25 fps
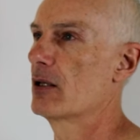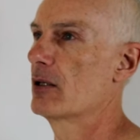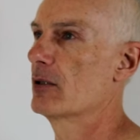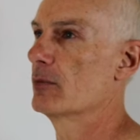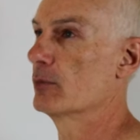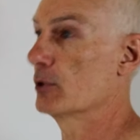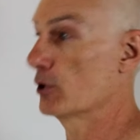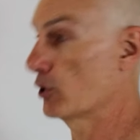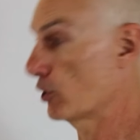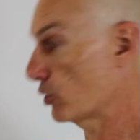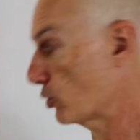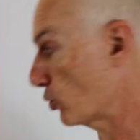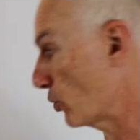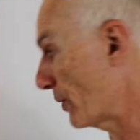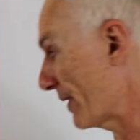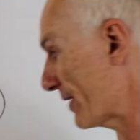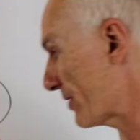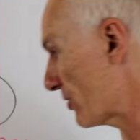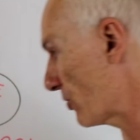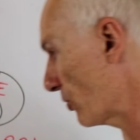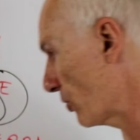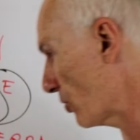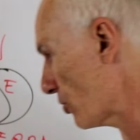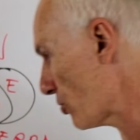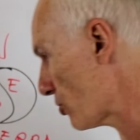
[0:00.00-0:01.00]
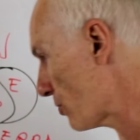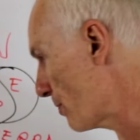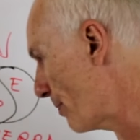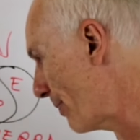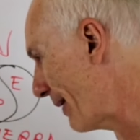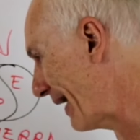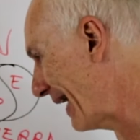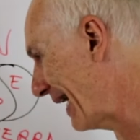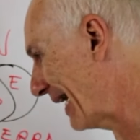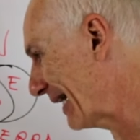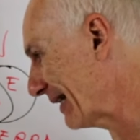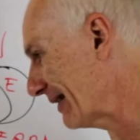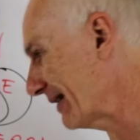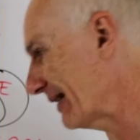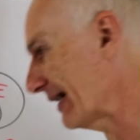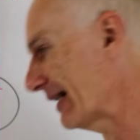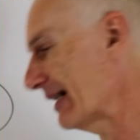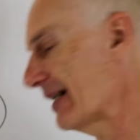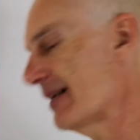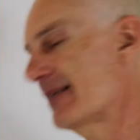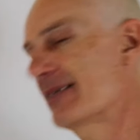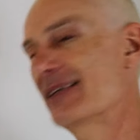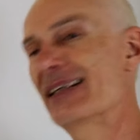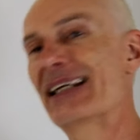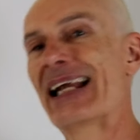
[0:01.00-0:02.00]
Pues los huesos
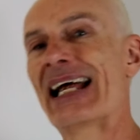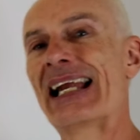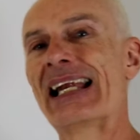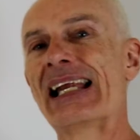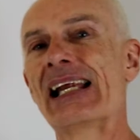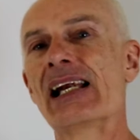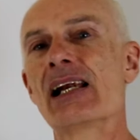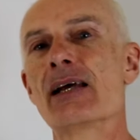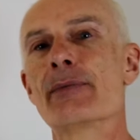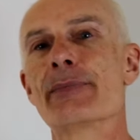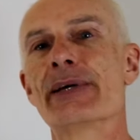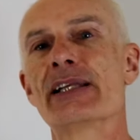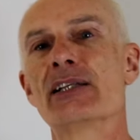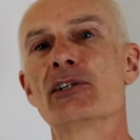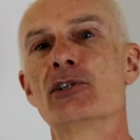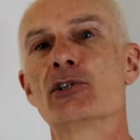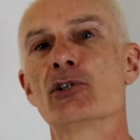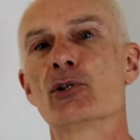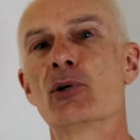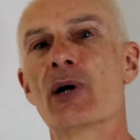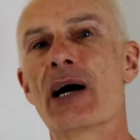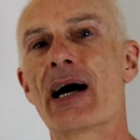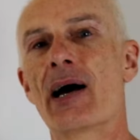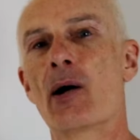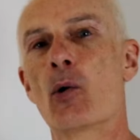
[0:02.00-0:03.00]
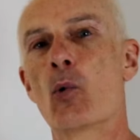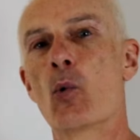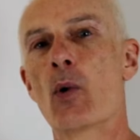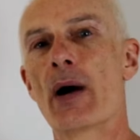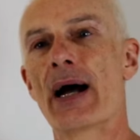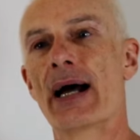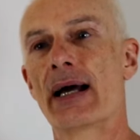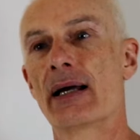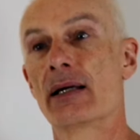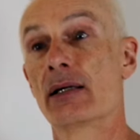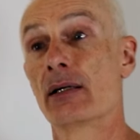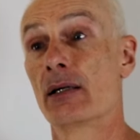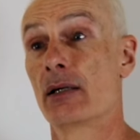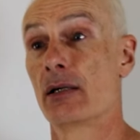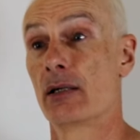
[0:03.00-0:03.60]
pertenecen al elemento agua.